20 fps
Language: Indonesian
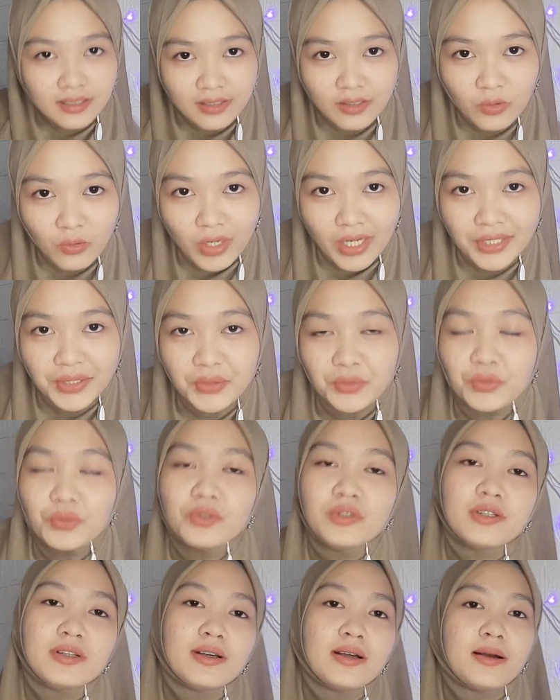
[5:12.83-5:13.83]
waktu
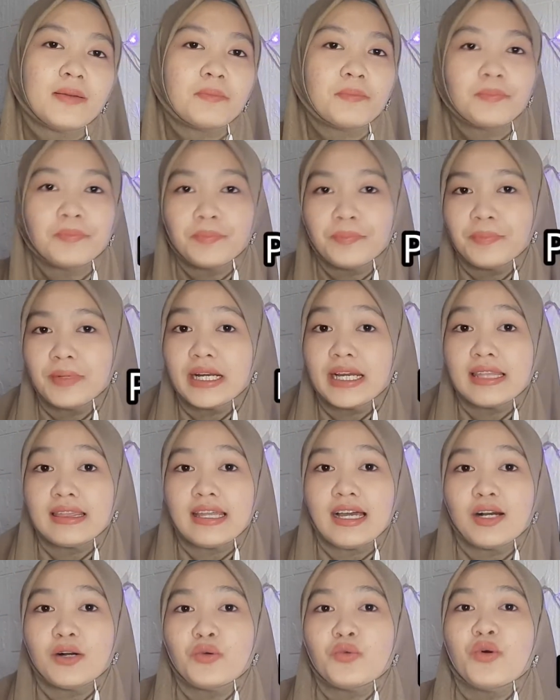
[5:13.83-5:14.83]

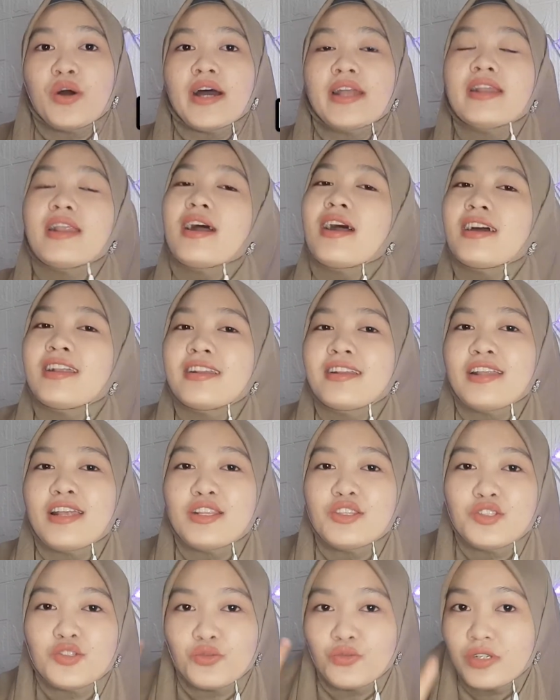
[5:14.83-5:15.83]
pengetahuan,
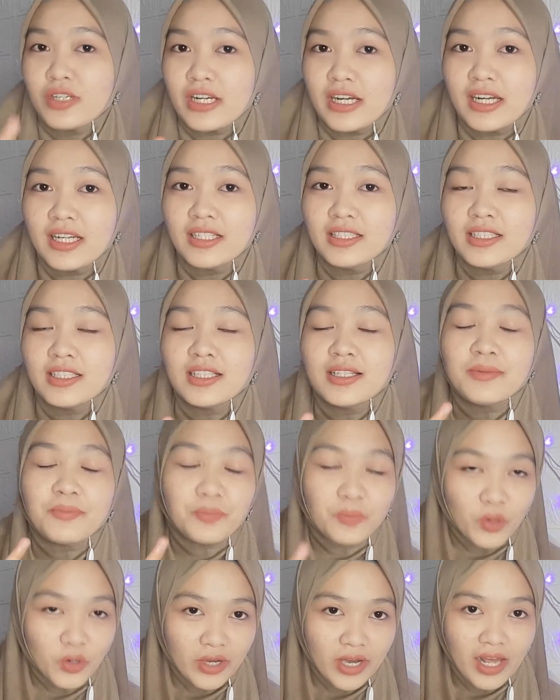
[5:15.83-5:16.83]
dan juga
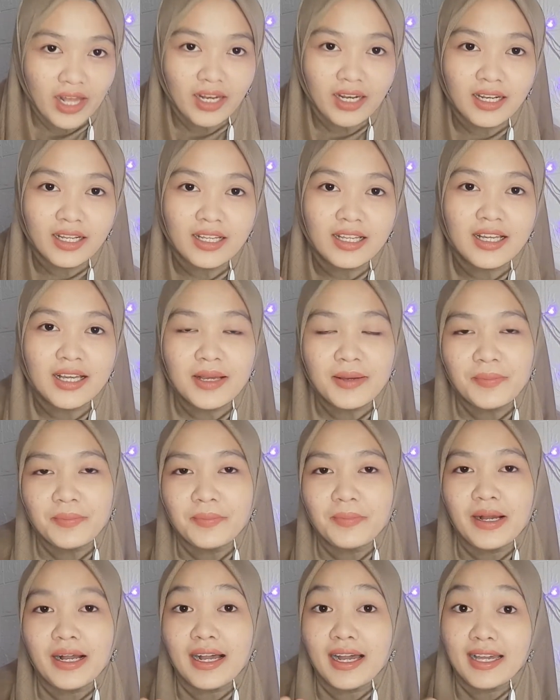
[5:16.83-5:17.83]
modal.
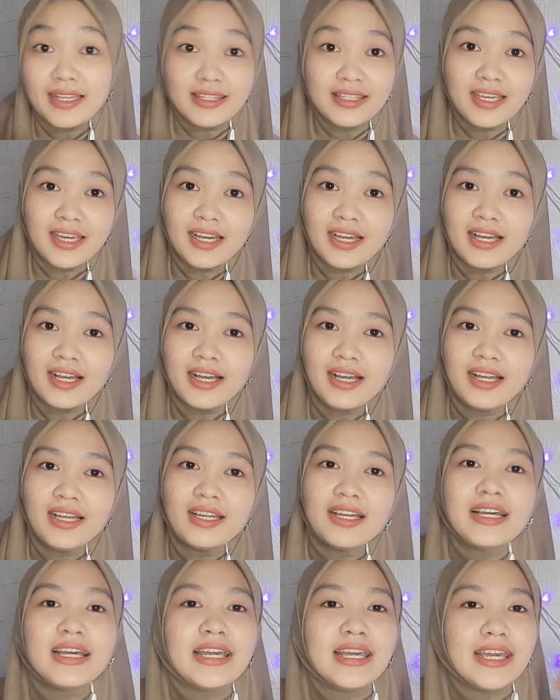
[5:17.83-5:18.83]
Makanya,
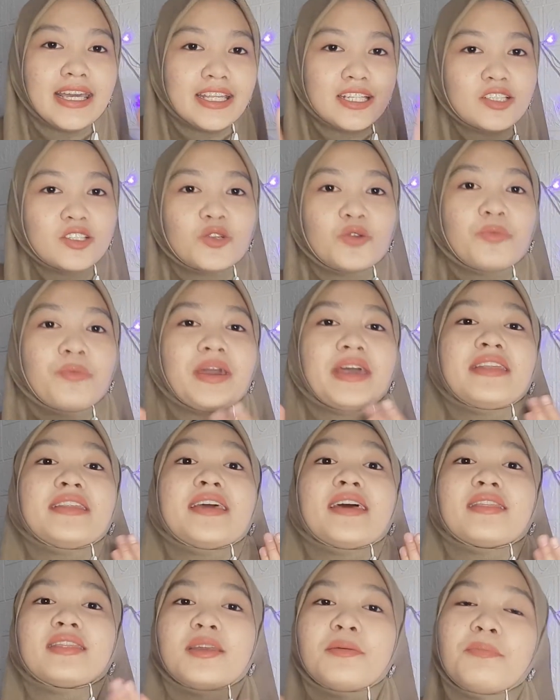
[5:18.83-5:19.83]
instrumen
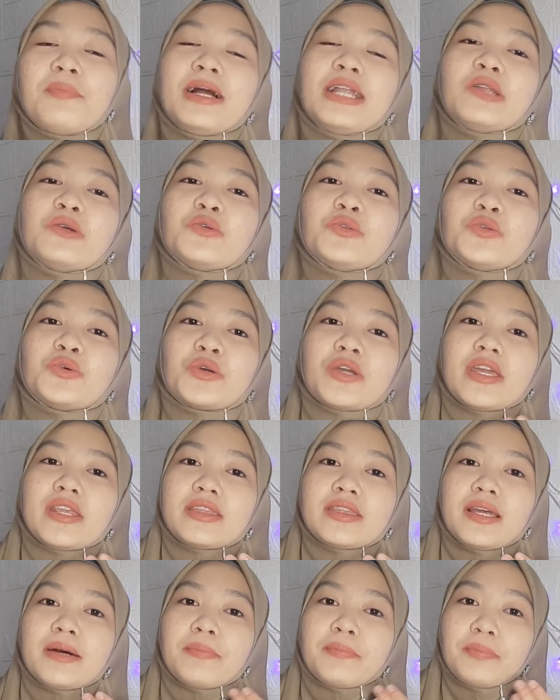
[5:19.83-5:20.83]
yang tepat untuk
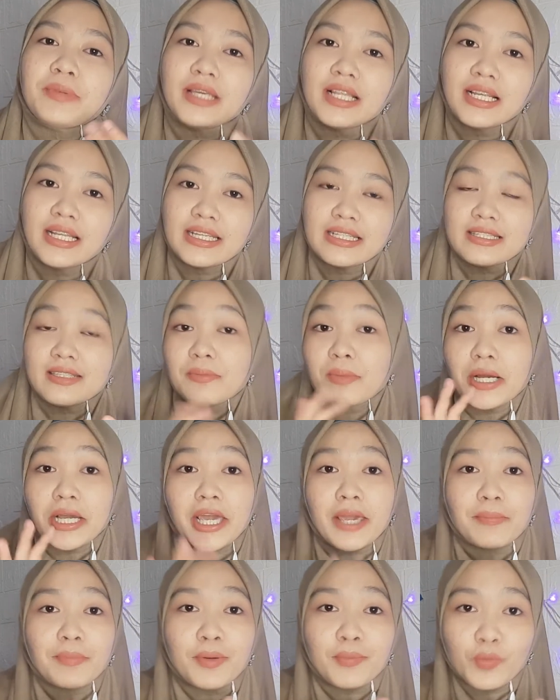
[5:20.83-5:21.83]
kita pilih
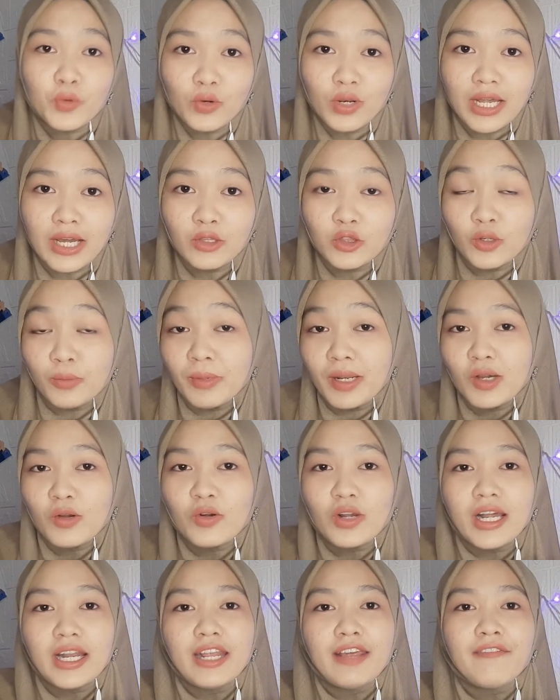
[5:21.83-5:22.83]
sebagai pemula untuk
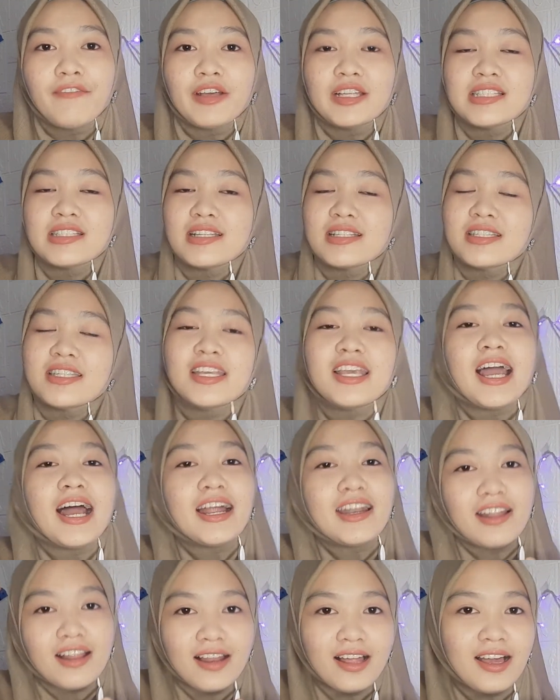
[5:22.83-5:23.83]
melakukan investasi
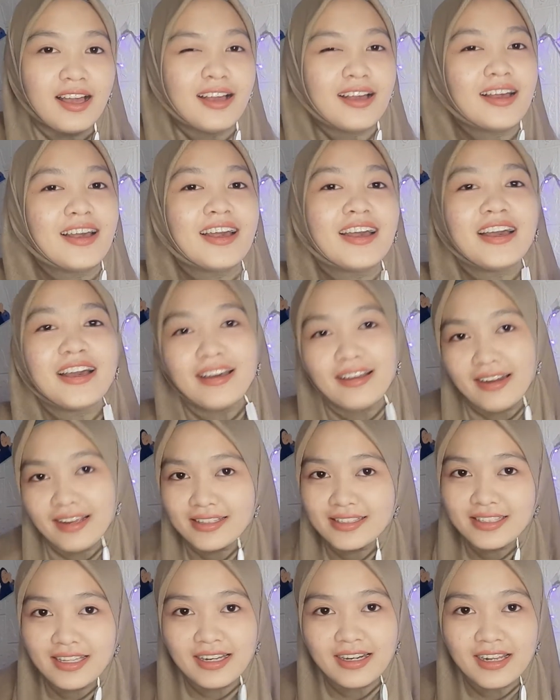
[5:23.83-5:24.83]
adalah
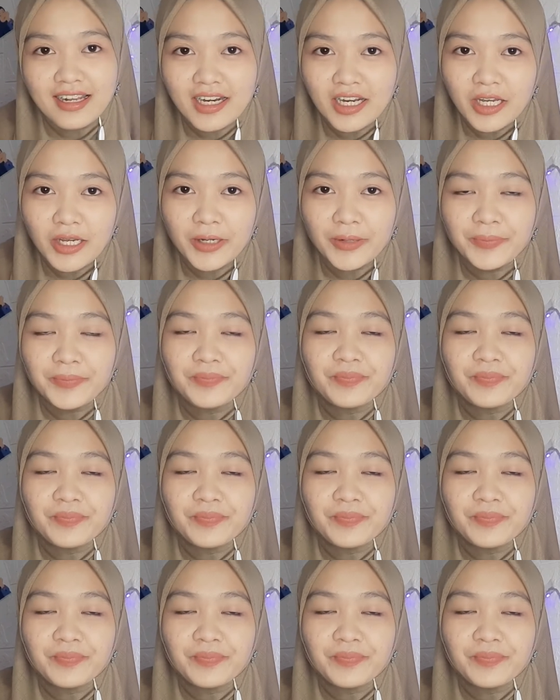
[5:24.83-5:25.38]
reksadana.